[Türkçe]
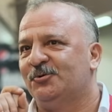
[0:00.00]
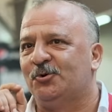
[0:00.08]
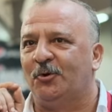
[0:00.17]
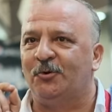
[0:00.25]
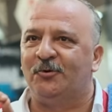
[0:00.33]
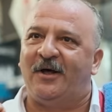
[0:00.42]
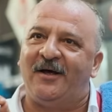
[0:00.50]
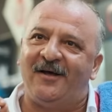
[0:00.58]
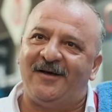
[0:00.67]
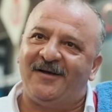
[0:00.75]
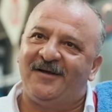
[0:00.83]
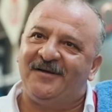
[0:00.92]
Sonunda
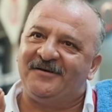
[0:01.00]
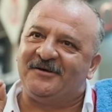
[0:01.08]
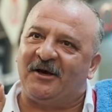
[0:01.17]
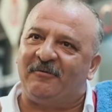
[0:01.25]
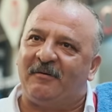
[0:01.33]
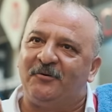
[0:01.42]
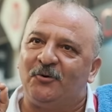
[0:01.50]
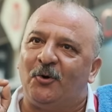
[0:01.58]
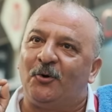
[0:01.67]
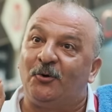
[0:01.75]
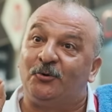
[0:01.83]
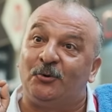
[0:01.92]
kebabın
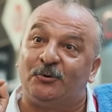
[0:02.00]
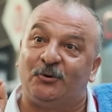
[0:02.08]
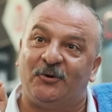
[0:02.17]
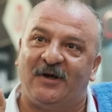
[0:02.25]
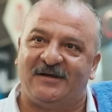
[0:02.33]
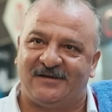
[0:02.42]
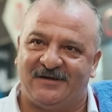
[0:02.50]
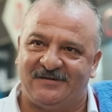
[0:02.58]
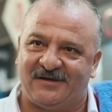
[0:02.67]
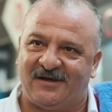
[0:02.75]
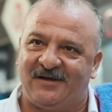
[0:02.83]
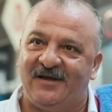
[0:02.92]
doğru kültürü
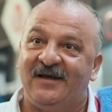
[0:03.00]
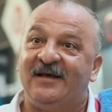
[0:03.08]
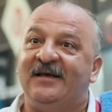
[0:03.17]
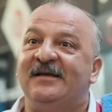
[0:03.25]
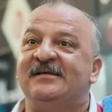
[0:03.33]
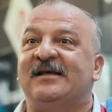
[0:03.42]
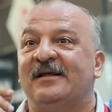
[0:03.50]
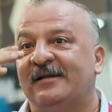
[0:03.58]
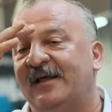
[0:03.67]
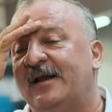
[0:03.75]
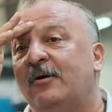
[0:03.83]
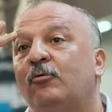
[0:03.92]
kazanacak.
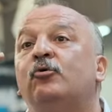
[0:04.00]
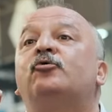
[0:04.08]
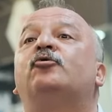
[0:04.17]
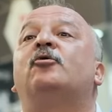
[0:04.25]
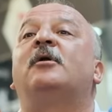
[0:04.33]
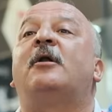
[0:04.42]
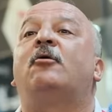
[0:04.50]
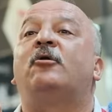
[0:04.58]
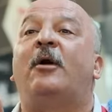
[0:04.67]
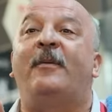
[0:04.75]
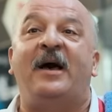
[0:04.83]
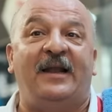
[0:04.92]
İnsanlara unutturulan o
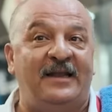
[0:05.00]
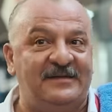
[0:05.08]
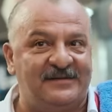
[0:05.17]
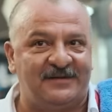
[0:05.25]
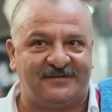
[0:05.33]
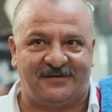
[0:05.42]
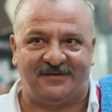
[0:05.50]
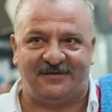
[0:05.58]
damak lezzeti,